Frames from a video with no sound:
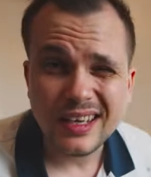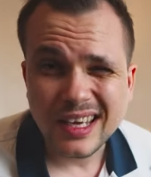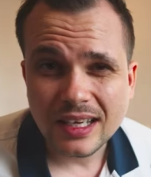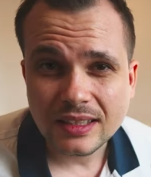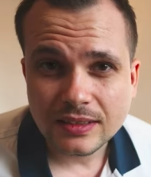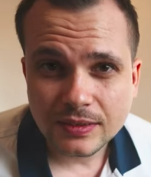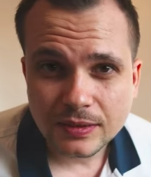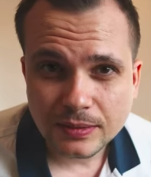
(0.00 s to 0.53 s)

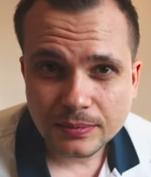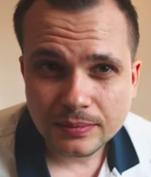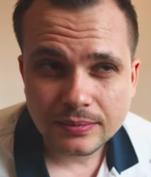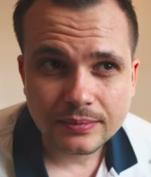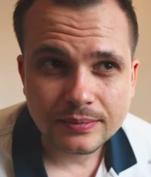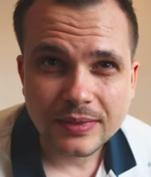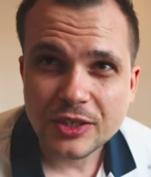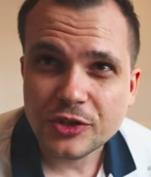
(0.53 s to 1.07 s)
Ja to
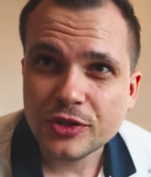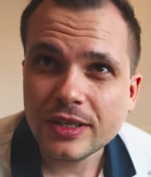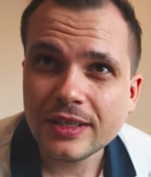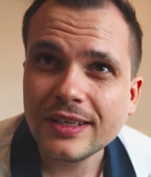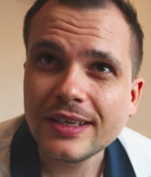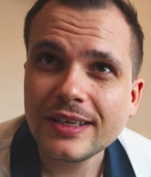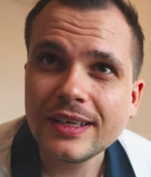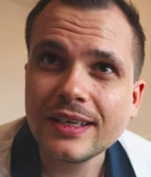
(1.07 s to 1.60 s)
na
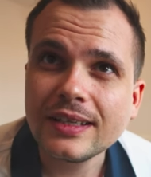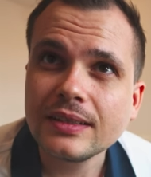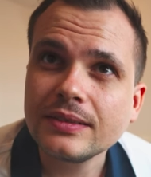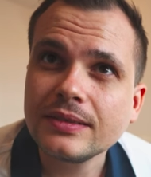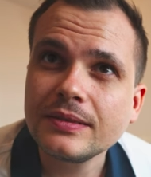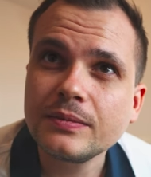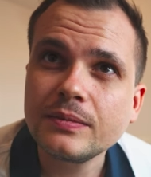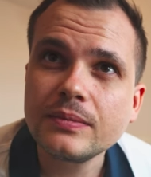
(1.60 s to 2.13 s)
śniadania
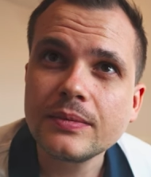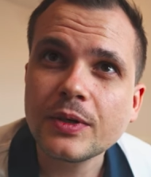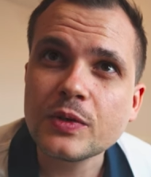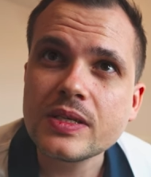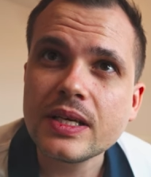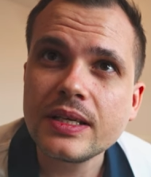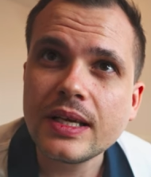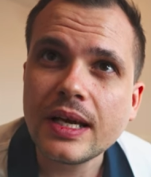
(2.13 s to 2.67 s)

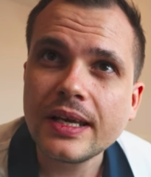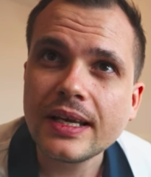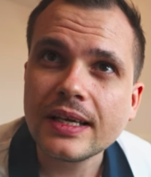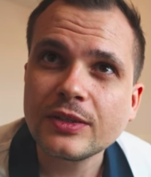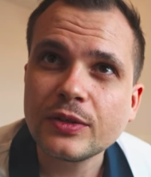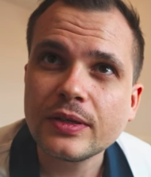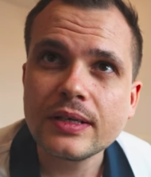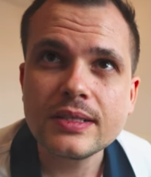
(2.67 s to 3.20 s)
rodzaj jajka
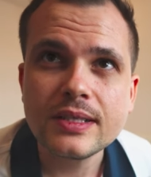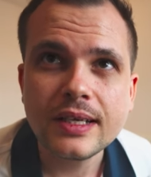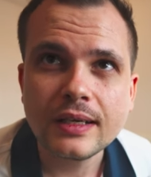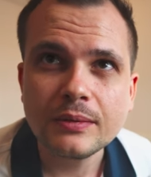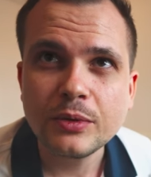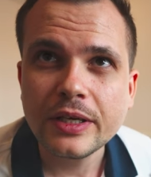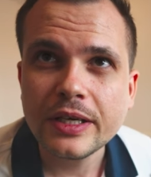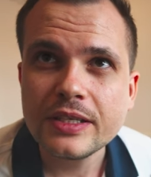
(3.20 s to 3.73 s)
to raczej
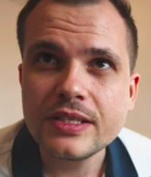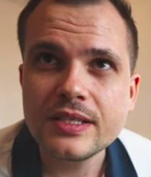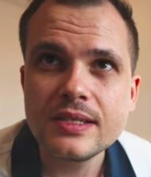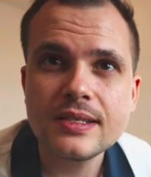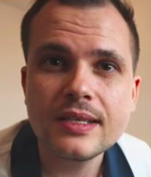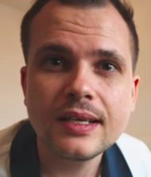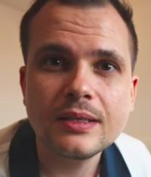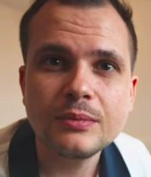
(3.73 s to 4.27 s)
albo
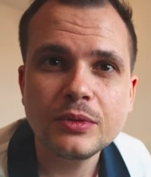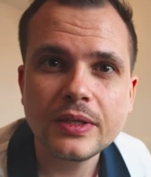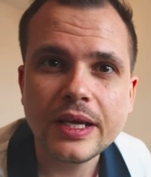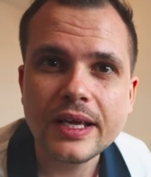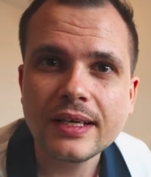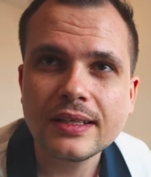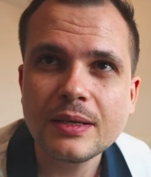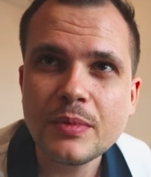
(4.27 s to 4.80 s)
jajecznica, albo
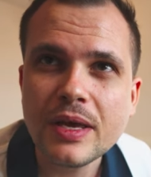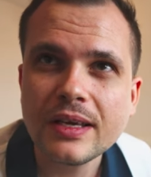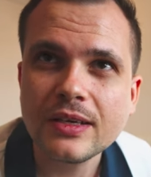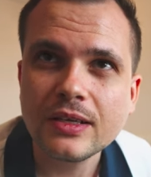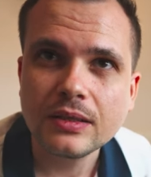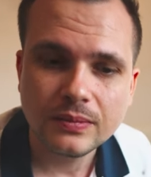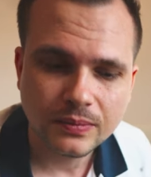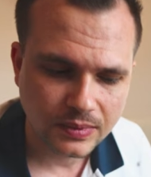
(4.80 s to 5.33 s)
jajka na
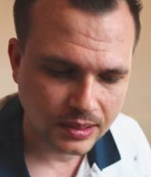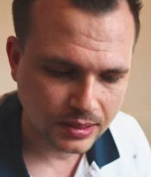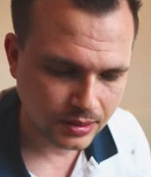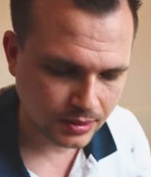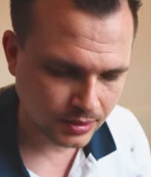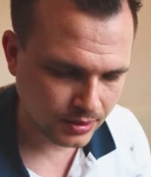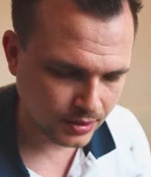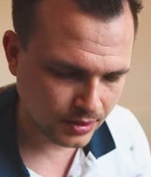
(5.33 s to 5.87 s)
miękko.
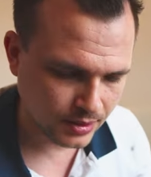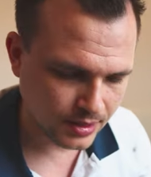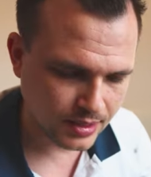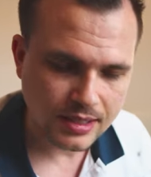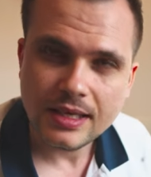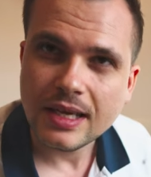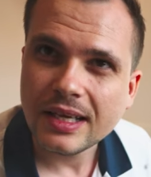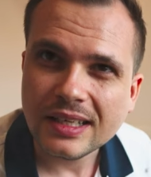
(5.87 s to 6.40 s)

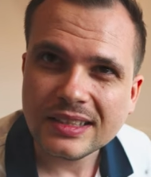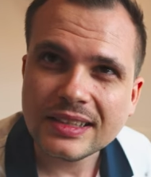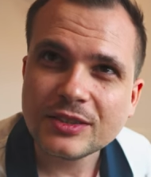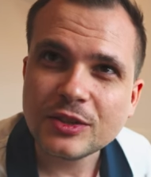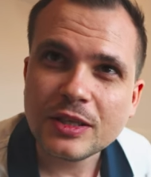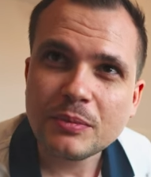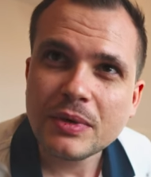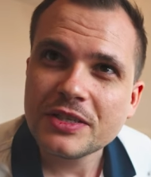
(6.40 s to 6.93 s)
Jajka
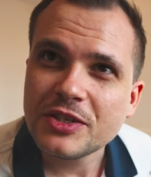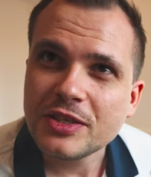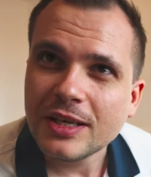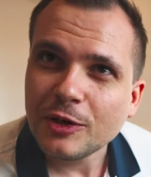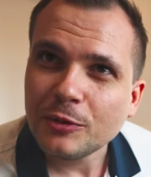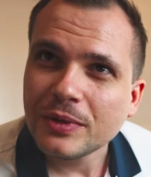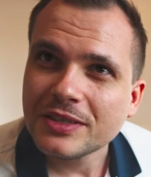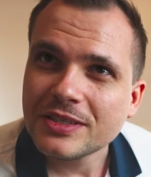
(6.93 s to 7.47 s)
sadzone bardziej
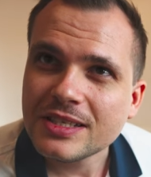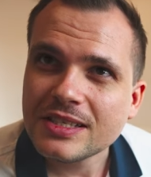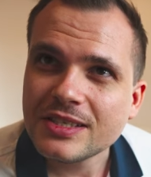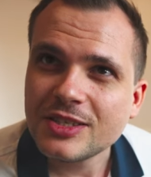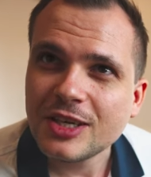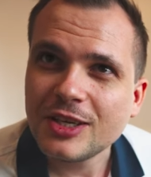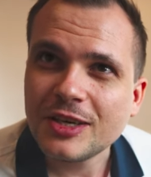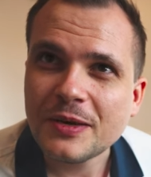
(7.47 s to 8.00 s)
na obiad
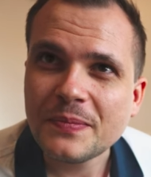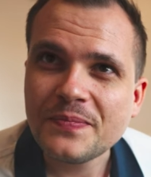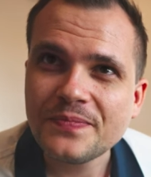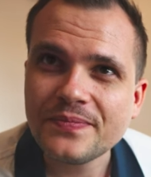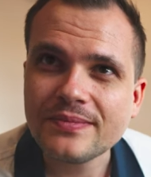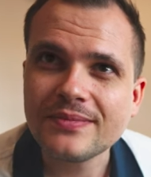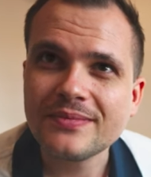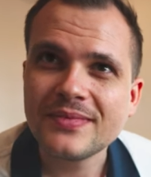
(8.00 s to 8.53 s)
częściej jem,
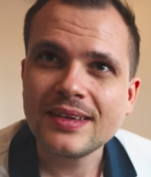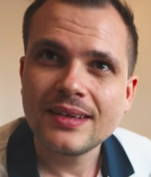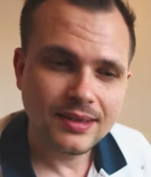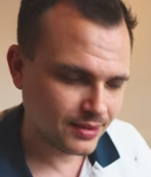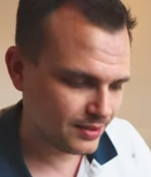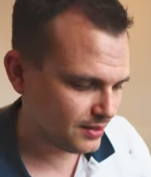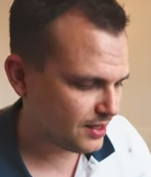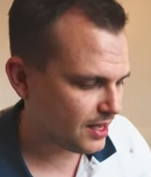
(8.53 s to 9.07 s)

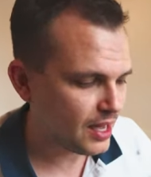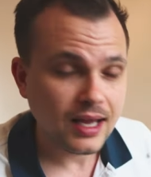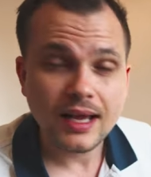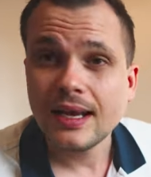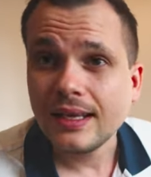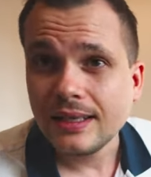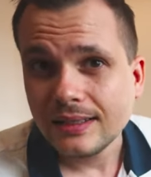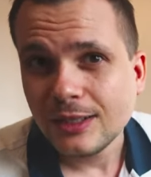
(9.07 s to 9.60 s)

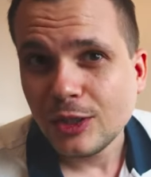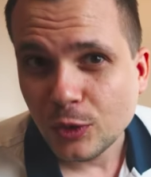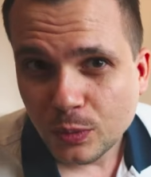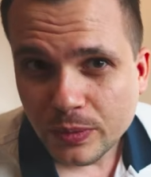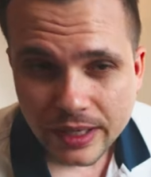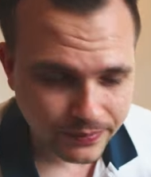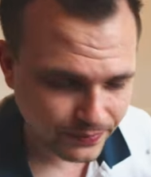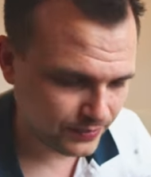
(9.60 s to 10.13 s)
ale
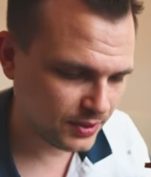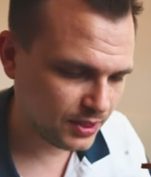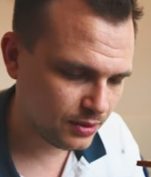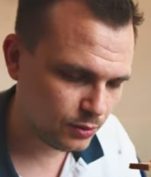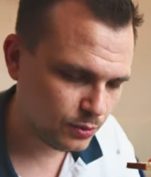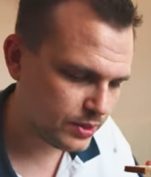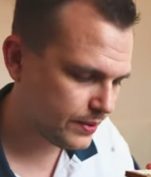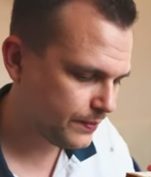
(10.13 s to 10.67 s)
lubię,
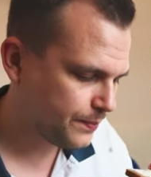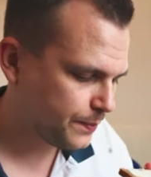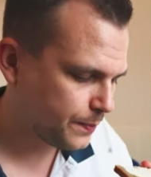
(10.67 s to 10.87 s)
lubię.